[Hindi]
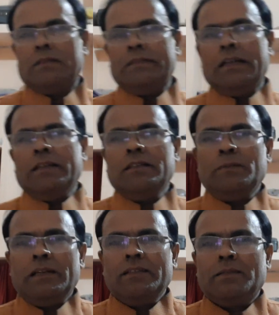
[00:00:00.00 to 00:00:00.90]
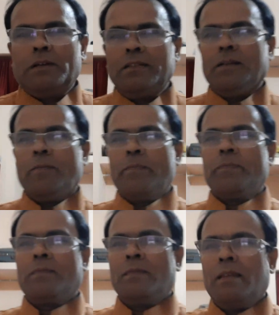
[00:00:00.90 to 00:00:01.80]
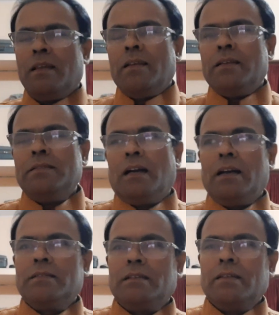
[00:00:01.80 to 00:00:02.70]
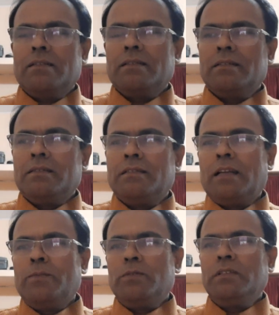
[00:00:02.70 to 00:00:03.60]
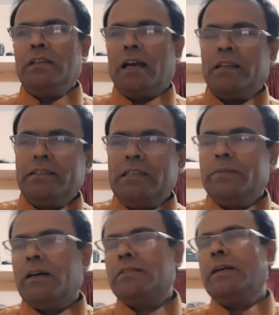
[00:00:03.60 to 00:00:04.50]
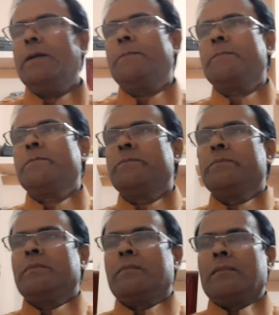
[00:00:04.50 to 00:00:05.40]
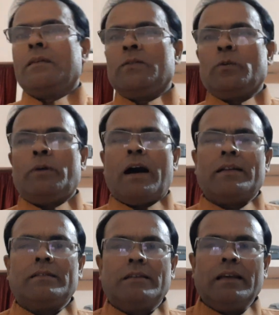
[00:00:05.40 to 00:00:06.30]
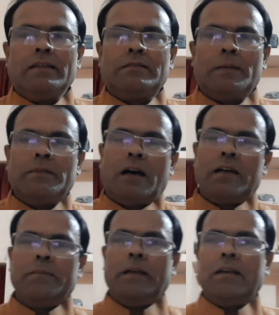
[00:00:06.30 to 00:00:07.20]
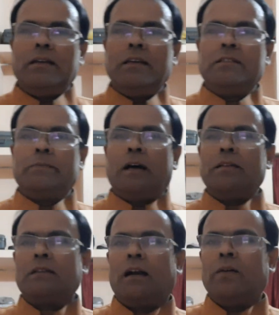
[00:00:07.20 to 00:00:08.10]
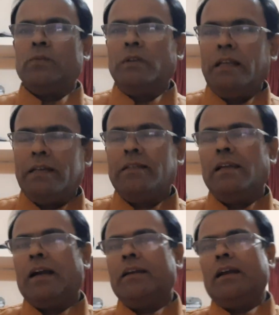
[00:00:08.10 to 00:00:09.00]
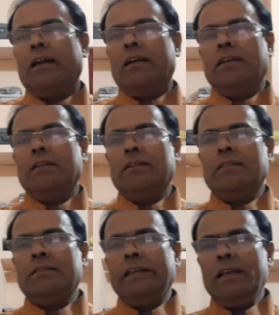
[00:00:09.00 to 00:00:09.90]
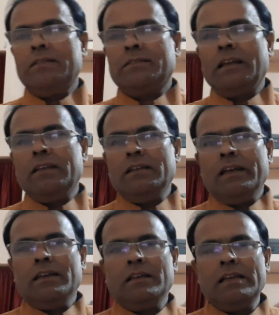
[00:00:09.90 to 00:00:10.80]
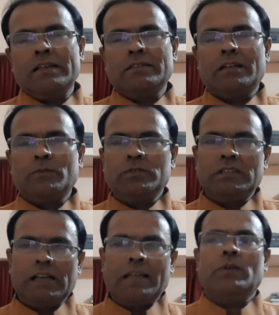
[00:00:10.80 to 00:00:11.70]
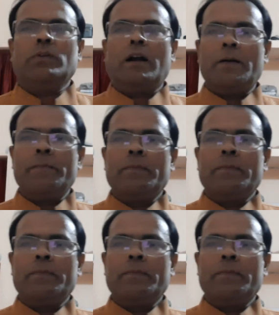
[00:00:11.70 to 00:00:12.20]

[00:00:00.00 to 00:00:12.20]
जय हिंद मेरे जवान जहाँ तक सर्वोच्च न्यायालय की बात है तो भारत के संविधान में इस बात का उल्लेख किया गया है देश के लिए एक सर्वोच्च न्यायालय होगा